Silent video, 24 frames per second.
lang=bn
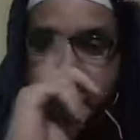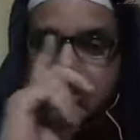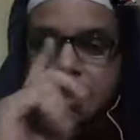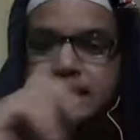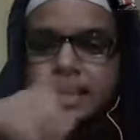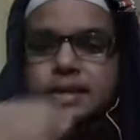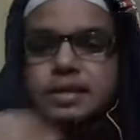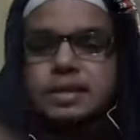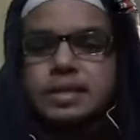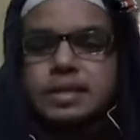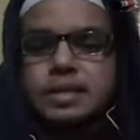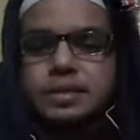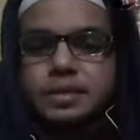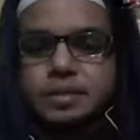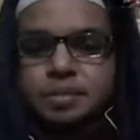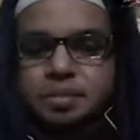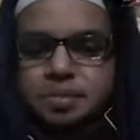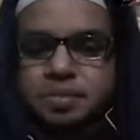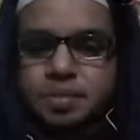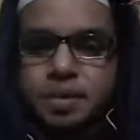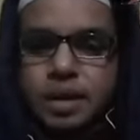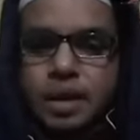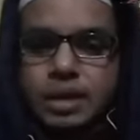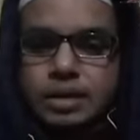জানেন
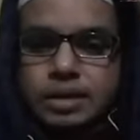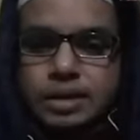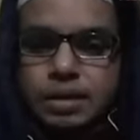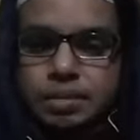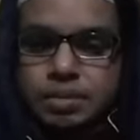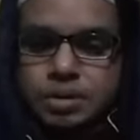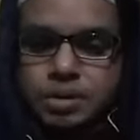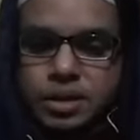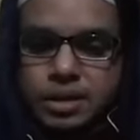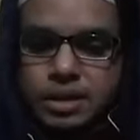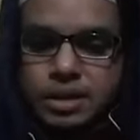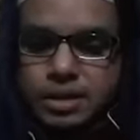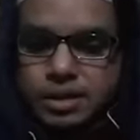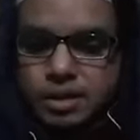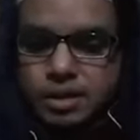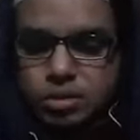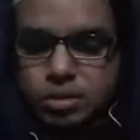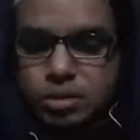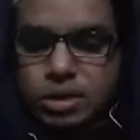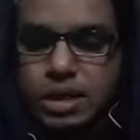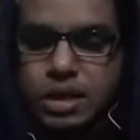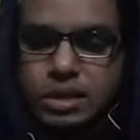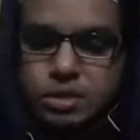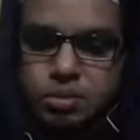আজকের বিষয়টা
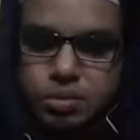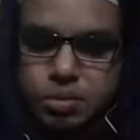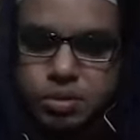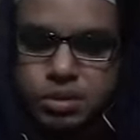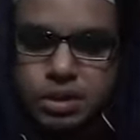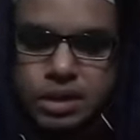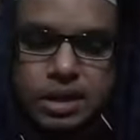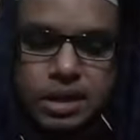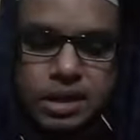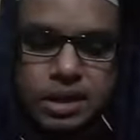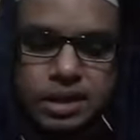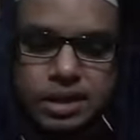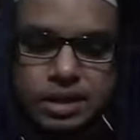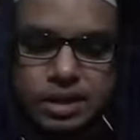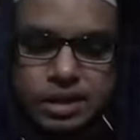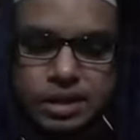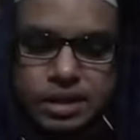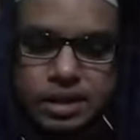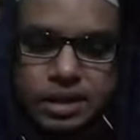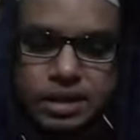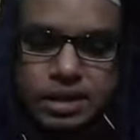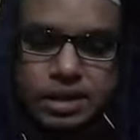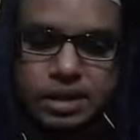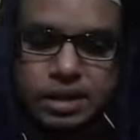কিন্তু দাস প্রথা হ্যাঁ
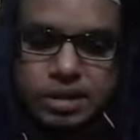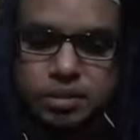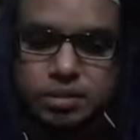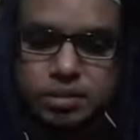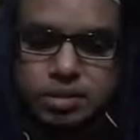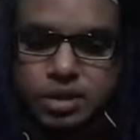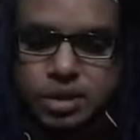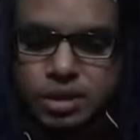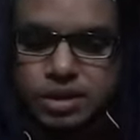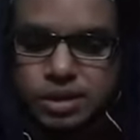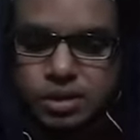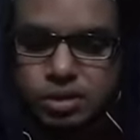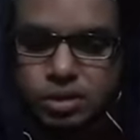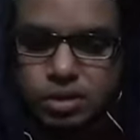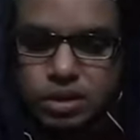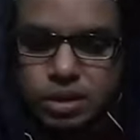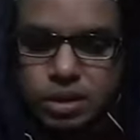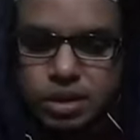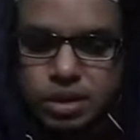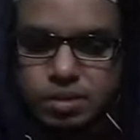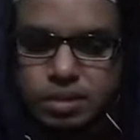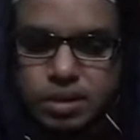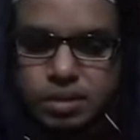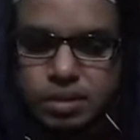এই বিষয়ে একটা
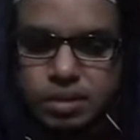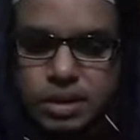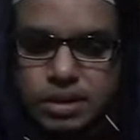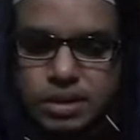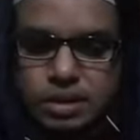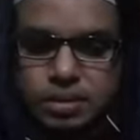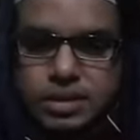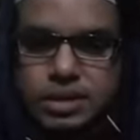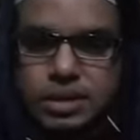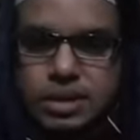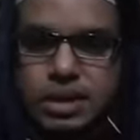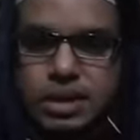কথা হবে পাশাপাশি